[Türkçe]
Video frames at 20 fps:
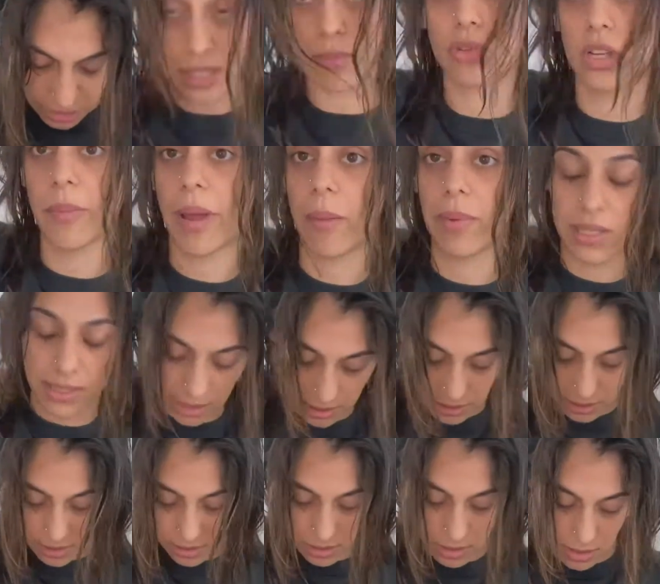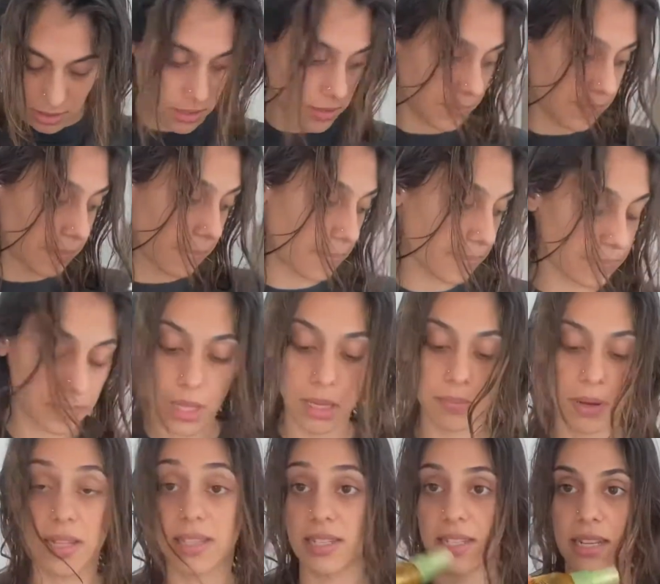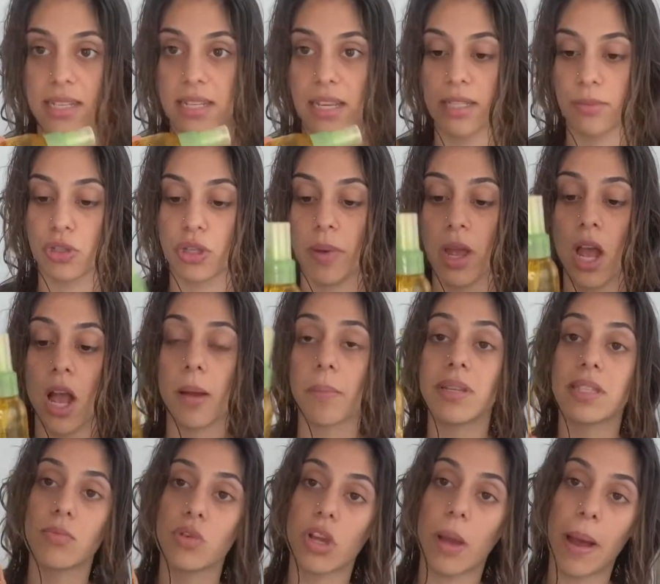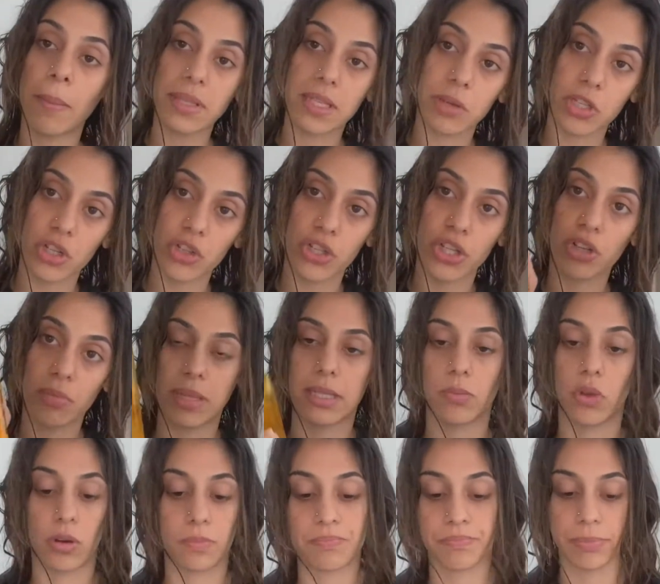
Zaten bunları beraber hazırladık. Kanteli serisini getirmiştim. Bitmiyor. Ben bitmeye çalıştıkça bitmiyor.